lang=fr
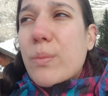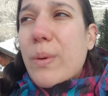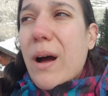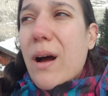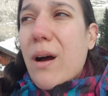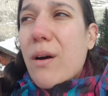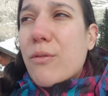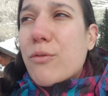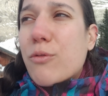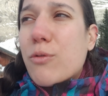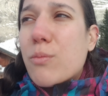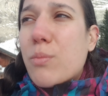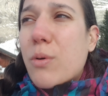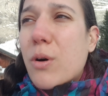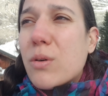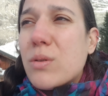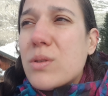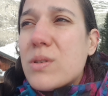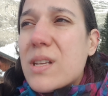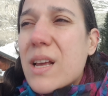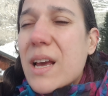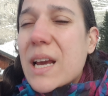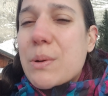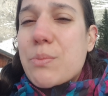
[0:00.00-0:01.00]
ben, vont
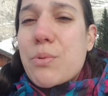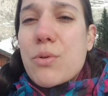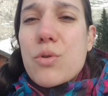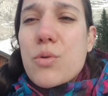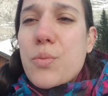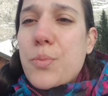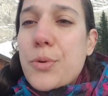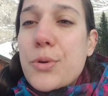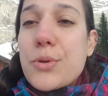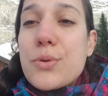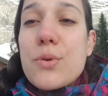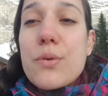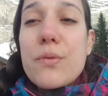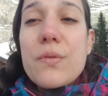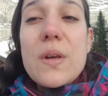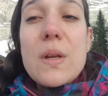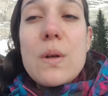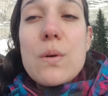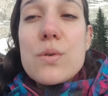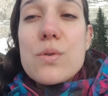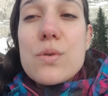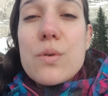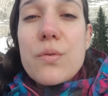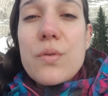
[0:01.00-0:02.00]
prendre ça avec beaucoup plus de
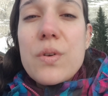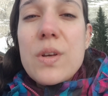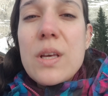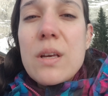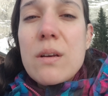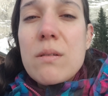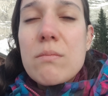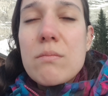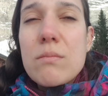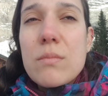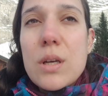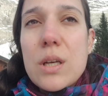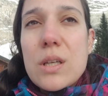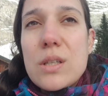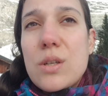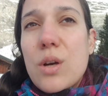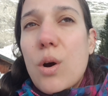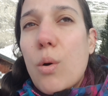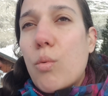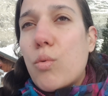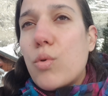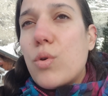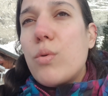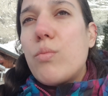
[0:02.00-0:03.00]
philosophie et
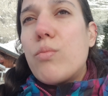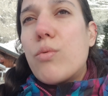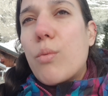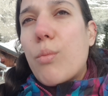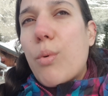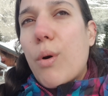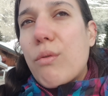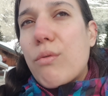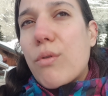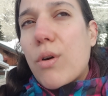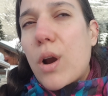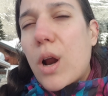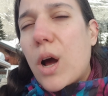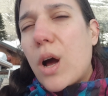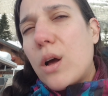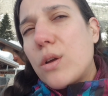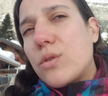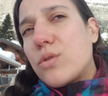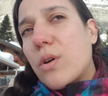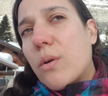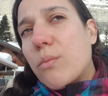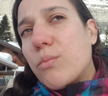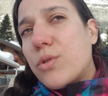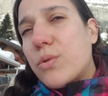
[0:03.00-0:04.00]
dire oui, bon bah ben
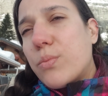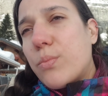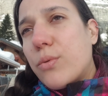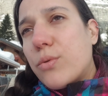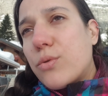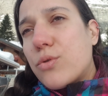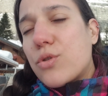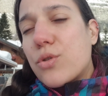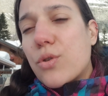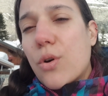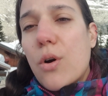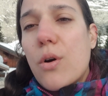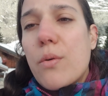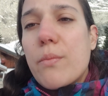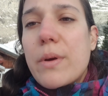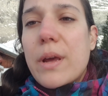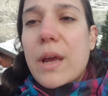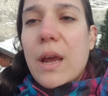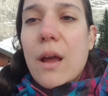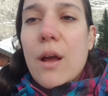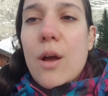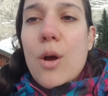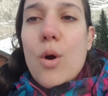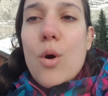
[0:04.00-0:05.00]
voilà, c'est un petit peu chiant,
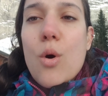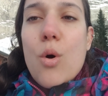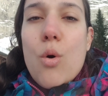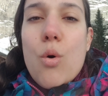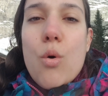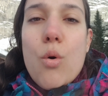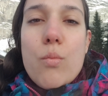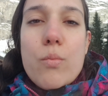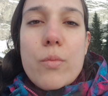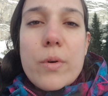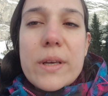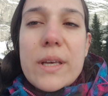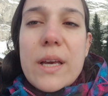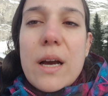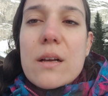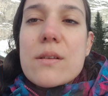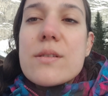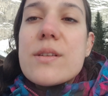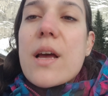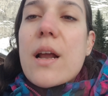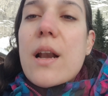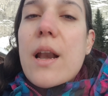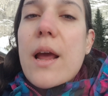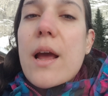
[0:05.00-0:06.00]
mais au moins il y a un
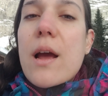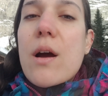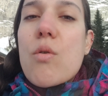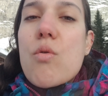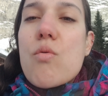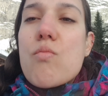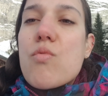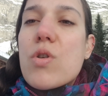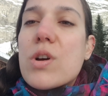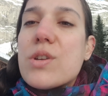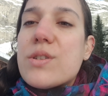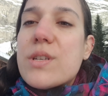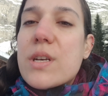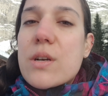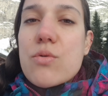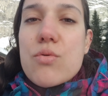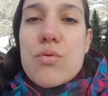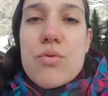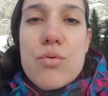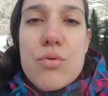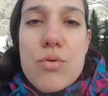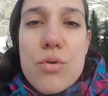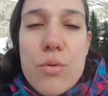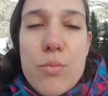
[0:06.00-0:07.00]
salaire, au moins c'est
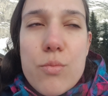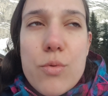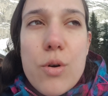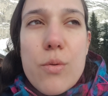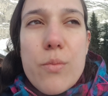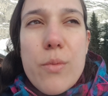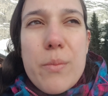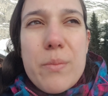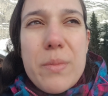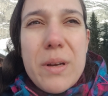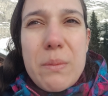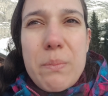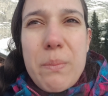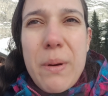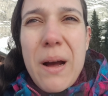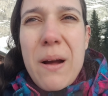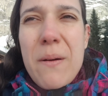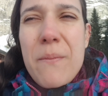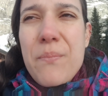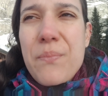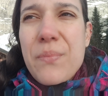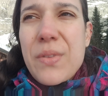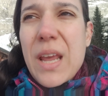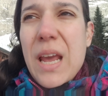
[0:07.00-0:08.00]
cool, au moins on m'embête
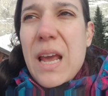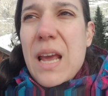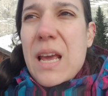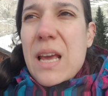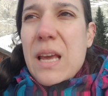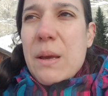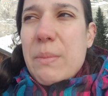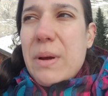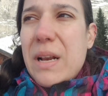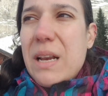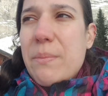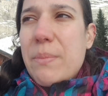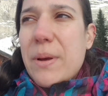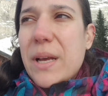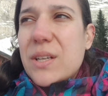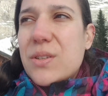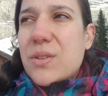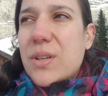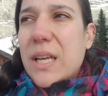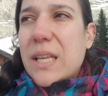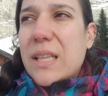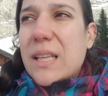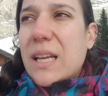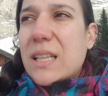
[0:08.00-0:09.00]
pas. Ben, les
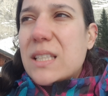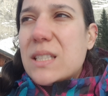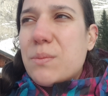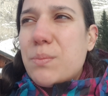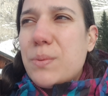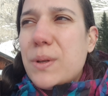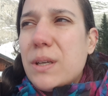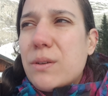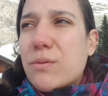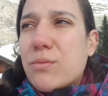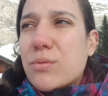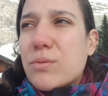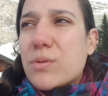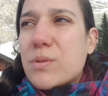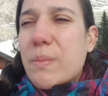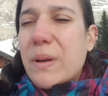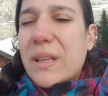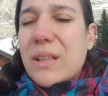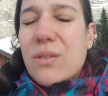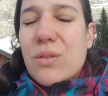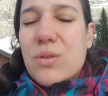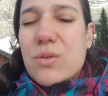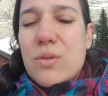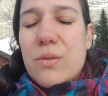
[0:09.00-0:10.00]
personnalités atypiques vont se
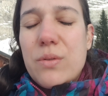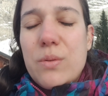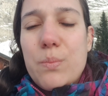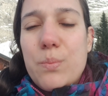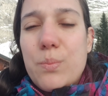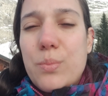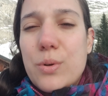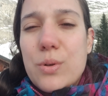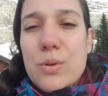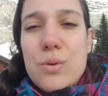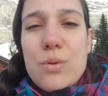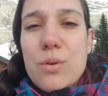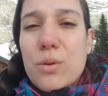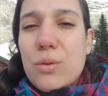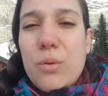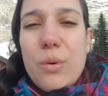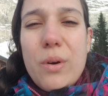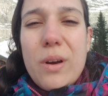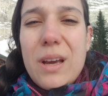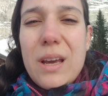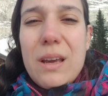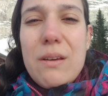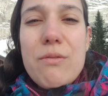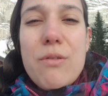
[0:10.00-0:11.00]
mettre dans une posture de
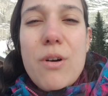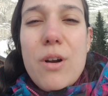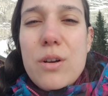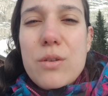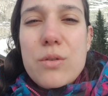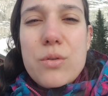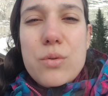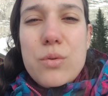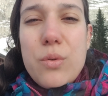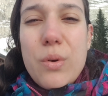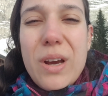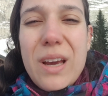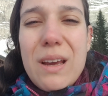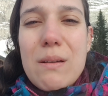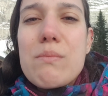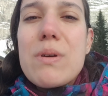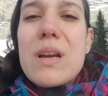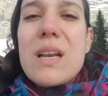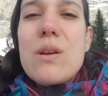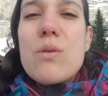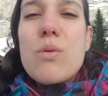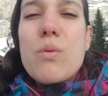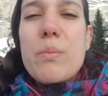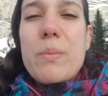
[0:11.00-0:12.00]
révolte, de
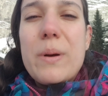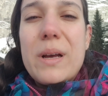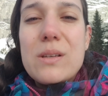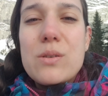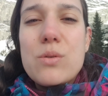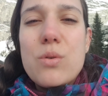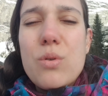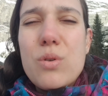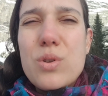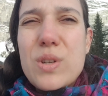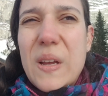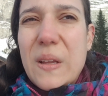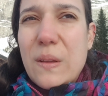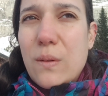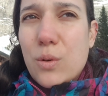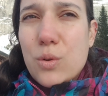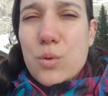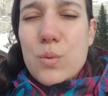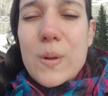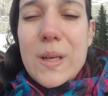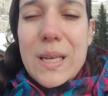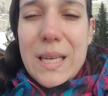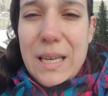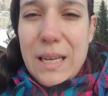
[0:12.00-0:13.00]
rébellion, parce que cet
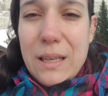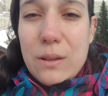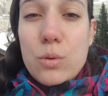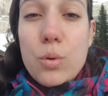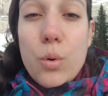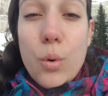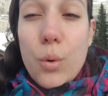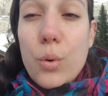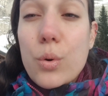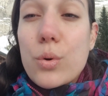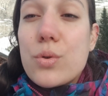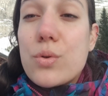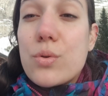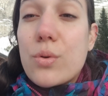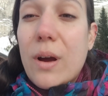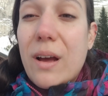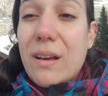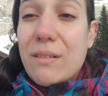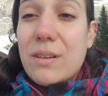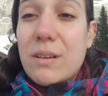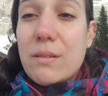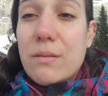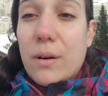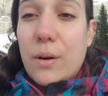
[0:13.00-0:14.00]
ennui, il est trop dur
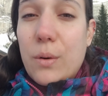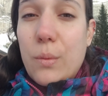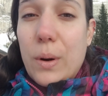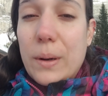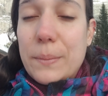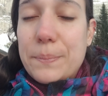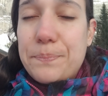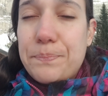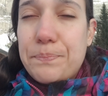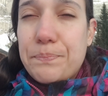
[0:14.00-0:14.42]
à vivre. Quoi.